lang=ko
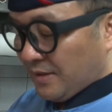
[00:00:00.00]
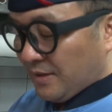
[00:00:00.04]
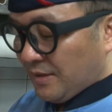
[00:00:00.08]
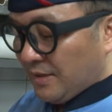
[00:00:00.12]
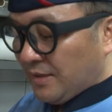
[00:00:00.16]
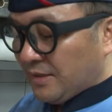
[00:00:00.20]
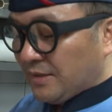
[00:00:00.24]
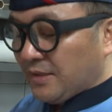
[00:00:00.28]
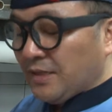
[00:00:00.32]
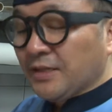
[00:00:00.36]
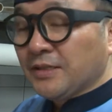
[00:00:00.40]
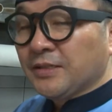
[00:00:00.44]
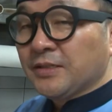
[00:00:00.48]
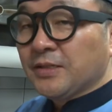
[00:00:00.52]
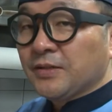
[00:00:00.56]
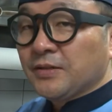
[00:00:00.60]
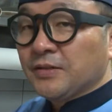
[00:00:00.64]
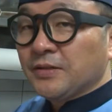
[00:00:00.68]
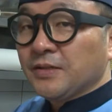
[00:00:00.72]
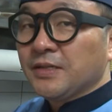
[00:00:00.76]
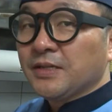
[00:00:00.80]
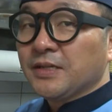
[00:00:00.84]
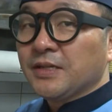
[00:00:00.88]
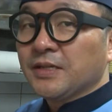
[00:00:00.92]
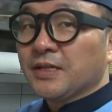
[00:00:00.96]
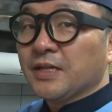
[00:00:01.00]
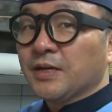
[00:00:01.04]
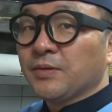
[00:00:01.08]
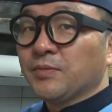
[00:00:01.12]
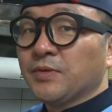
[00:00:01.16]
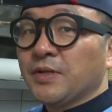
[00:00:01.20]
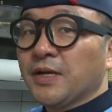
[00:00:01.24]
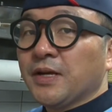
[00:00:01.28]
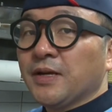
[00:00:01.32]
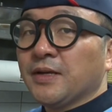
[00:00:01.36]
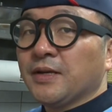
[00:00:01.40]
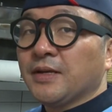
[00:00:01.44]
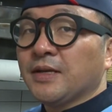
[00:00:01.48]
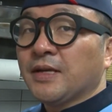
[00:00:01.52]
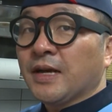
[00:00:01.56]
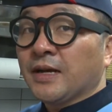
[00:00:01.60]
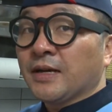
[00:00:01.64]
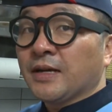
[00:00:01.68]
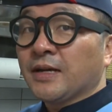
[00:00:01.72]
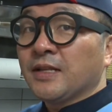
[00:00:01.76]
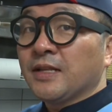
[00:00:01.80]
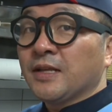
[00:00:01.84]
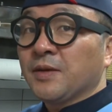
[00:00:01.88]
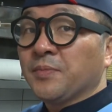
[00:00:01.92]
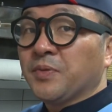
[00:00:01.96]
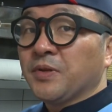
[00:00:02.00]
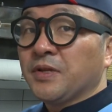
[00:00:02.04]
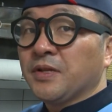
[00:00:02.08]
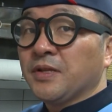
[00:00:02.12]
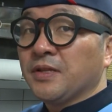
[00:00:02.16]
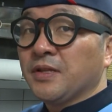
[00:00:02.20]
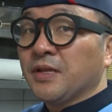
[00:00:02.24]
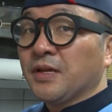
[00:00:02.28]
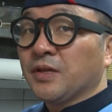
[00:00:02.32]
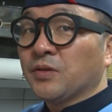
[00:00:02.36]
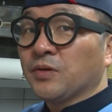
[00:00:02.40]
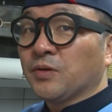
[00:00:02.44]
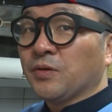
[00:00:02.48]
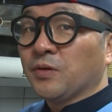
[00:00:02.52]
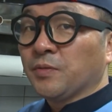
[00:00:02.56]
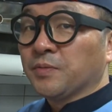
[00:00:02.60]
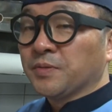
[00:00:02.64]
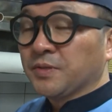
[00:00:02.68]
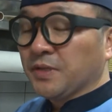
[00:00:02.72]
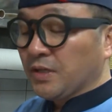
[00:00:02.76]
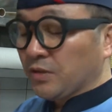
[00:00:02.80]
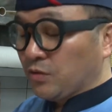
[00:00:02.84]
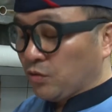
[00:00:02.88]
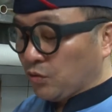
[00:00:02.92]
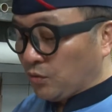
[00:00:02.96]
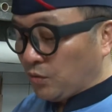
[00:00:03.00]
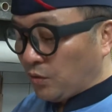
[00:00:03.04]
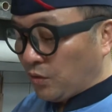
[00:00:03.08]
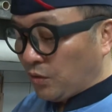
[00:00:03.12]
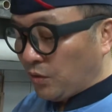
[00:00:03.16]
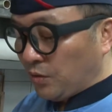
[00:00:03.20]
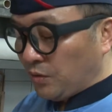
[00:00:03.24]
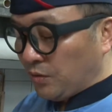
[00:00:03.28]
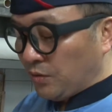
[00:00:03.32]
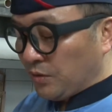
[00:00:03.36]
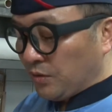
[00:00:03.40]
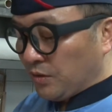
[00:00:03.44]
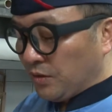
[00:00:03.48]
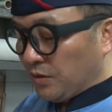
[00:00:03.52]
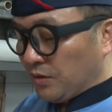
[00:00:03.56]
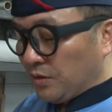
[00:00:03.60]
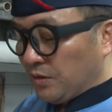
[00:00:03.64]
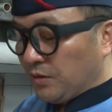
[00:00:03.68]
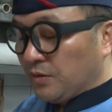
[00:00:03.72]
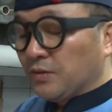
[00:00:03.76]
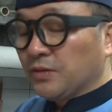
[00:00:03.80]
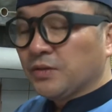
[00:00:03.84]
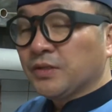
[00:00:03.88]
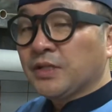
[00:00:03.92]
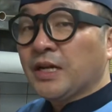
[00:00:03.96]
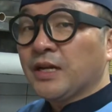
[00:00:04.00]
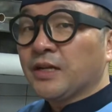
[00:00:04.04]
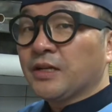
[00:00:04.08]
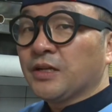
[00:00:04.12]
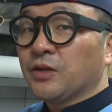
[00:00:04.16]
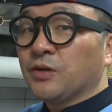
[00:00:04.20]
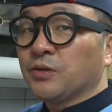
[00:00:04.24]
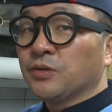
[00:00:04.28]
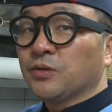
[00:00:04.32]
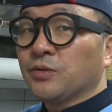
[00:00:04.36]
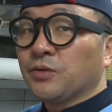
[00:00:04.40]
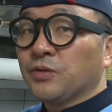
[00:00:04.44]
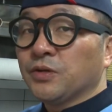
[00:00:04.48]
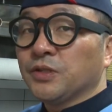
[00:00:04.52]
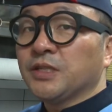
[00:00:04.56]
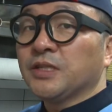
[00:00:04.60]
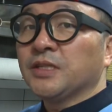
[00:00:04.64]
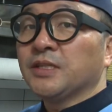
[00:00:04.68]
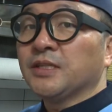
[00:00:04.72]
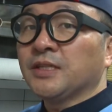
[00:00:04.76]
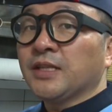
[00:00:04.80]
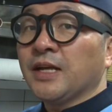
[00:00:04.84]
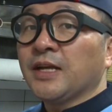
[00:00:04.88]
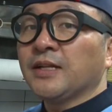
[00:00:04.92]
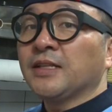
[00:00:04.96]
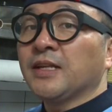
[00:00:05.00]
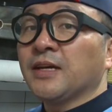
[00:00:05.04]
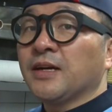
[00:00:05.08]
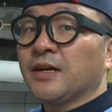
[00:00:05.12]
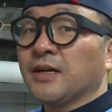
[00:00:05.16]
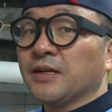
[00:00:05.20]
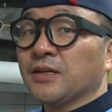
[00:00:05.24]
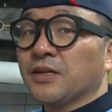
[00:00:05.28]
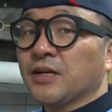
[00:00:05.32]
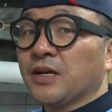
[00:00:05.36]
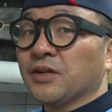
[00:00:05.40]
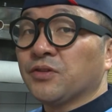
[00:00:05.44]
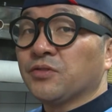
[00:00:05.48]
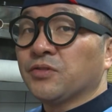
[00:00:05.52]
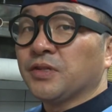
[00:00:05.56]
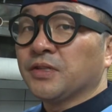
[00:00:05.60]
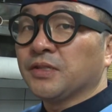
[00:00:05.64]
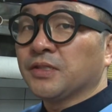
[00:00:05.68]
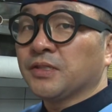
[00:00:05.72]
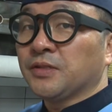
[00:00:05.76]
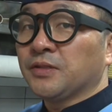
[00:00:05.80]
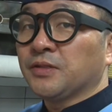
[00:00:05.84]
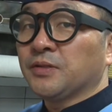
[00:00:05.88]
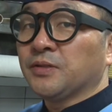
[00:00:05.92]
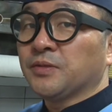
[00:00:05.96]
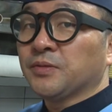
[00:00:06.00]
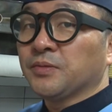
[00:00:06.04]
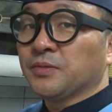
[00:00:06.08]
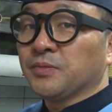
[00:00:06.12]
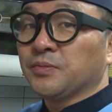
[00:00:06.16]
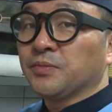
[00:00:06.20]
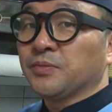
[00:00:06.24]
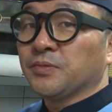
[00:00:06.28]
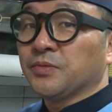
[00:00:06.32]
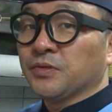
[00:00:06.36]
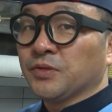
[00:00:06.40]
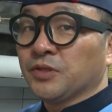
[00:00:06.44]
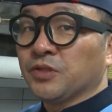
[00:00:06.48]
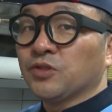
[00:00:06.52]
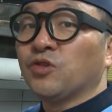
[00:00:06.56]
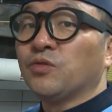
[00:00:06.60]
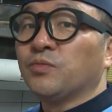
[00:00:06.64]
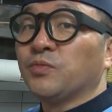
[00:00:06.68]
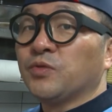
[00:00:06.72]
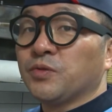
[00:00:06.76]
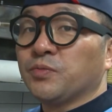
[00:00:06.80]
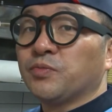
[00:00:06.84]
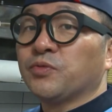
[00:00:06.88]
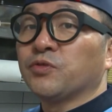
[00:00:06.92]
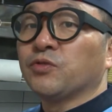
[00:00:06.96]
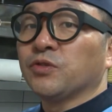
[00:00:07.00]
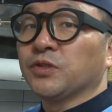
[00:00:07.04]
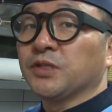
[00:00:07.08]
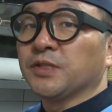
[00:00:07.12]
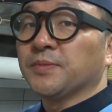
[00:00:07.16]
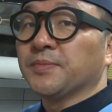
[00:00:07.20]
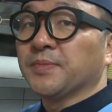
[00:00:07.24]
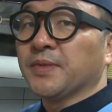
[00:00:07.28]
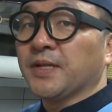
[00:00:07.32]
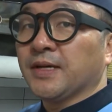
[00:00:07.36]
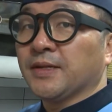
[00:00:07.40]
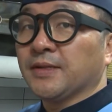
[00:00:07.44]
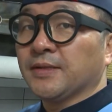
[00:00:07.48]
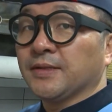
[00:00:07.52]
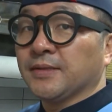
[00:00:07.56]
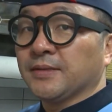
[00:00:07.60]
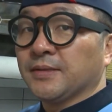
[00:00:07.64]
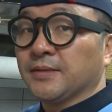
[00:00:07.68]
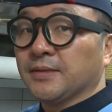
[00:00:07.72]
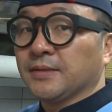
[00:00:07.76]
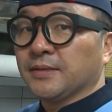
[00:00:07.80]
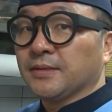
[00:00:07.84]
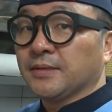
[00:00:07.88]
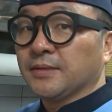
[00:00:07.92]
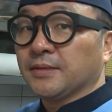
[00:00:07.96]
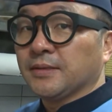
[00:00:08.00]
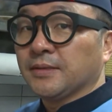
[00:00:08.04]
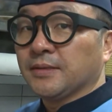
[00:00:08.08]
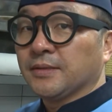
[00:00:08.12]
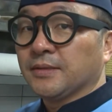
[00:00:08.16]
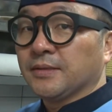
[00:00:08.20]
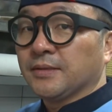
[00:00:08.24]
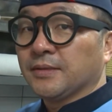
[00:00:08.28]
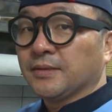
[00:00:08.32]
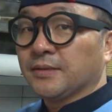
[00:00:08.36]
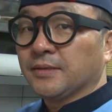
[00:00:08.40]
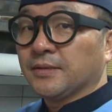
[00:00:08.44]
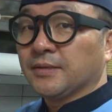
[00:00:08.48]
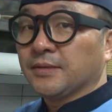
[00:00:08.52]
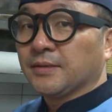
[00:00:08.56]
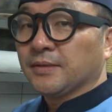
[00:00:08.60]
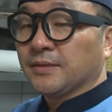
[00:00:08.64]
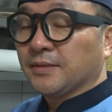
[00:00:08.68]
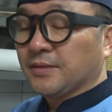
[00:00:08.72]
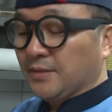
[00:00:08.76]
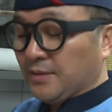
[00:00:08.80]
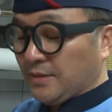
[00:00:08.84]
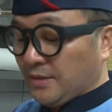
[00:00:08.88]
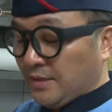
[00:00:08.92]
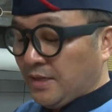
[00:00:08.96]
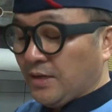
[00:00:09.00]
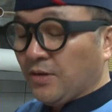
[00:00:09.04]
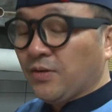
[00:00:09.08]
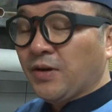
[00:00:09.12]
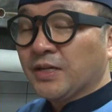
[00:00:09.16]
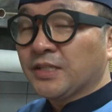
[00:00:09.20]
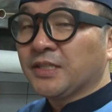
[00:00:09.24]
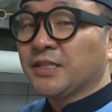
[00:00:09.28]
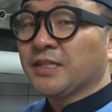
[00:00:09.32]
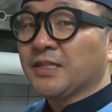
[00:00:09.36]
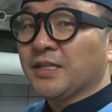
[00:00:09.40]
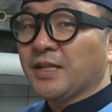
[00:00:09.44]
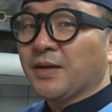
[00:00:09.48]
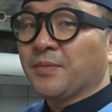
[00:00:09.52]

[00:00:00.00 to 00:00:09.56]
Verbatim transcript: 네, 생선이기 때문에 약간의 아. 비린내도 없애주고 어, 살결도 훨씬 탱탱하게 하기 위해서 뭐 뜨거운 물을 붓고 있습니다. 마차가 그럼 확신 알아요 네, 확실히